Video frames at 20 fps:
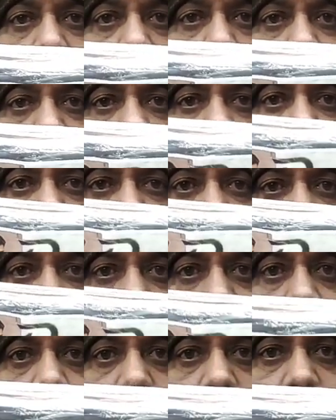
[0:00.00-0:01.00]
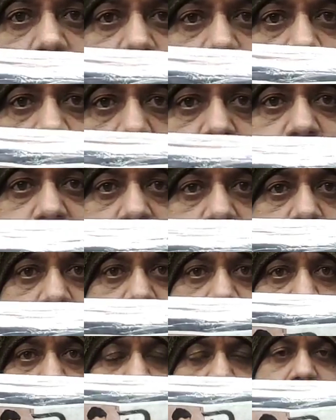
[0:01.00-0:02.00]
ओनली पचानवे रुपये में ये कैप की आइटम है
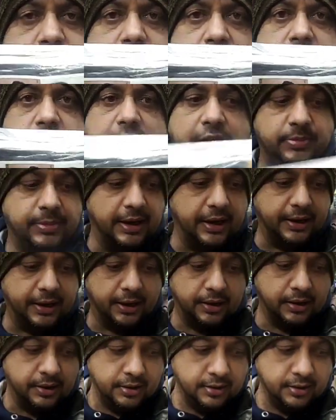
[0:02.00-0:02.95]
एक से एक डिज़ाइन मिलेंगे